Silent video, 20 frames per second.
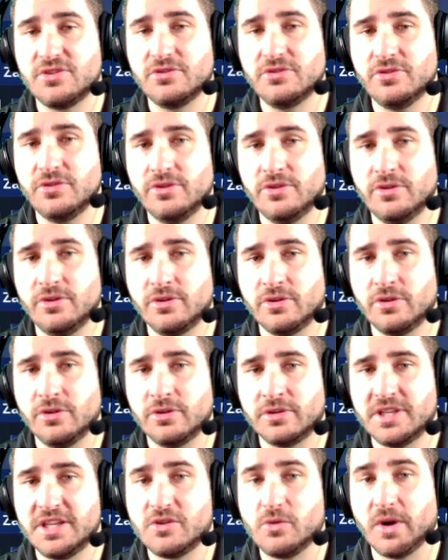euh,
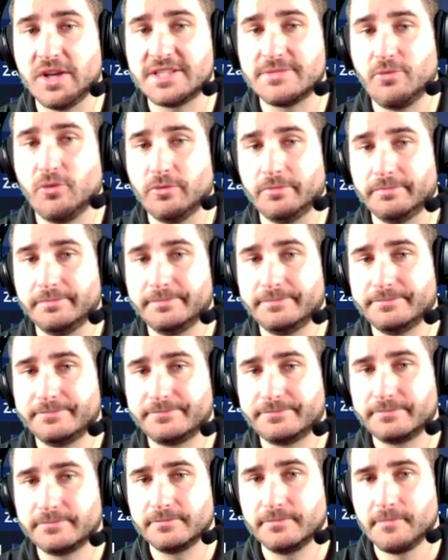qui correspond.
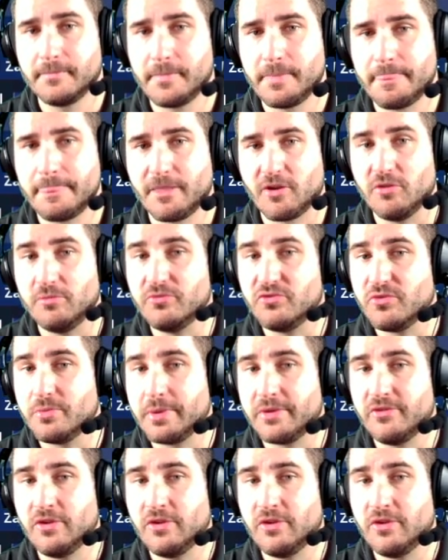Comme vous pouvez voir,